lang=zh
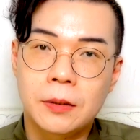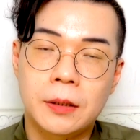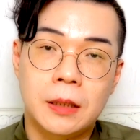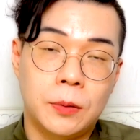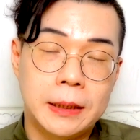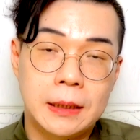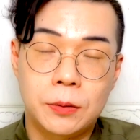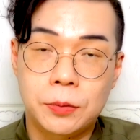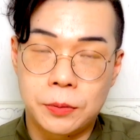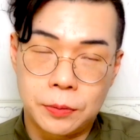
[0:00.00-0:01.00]
所以呢，我会建
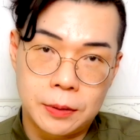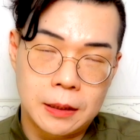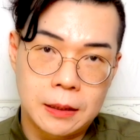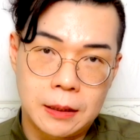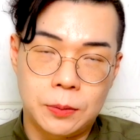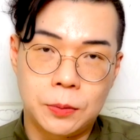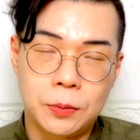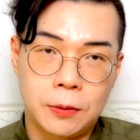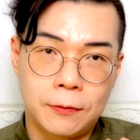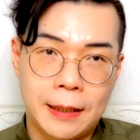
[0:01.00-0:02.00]
议处女座的你，如
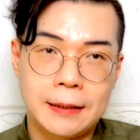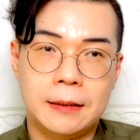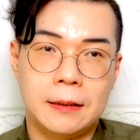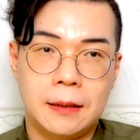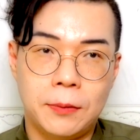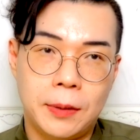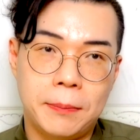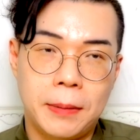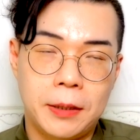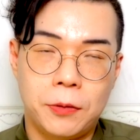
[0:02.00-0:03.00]
果发现你的另外
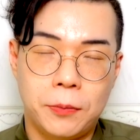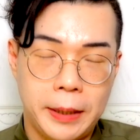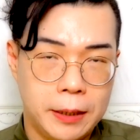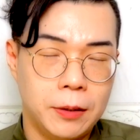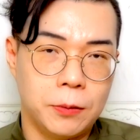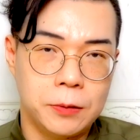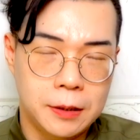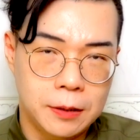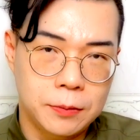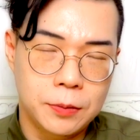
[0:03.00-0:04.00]
一半有眉头
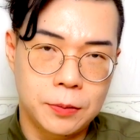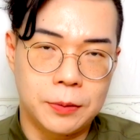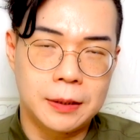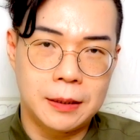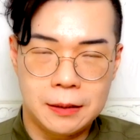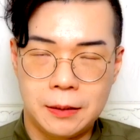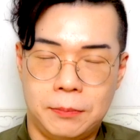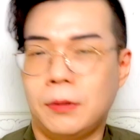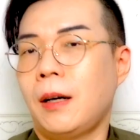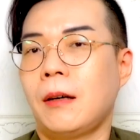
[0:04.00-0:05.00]
深锁、心
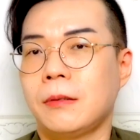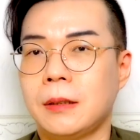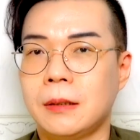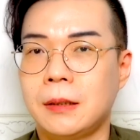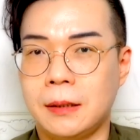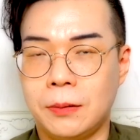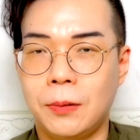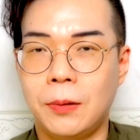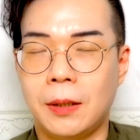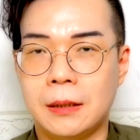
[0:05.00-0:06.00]
情不好的情
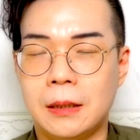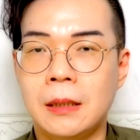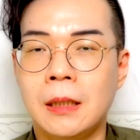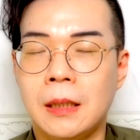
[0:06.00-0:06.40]
况呢，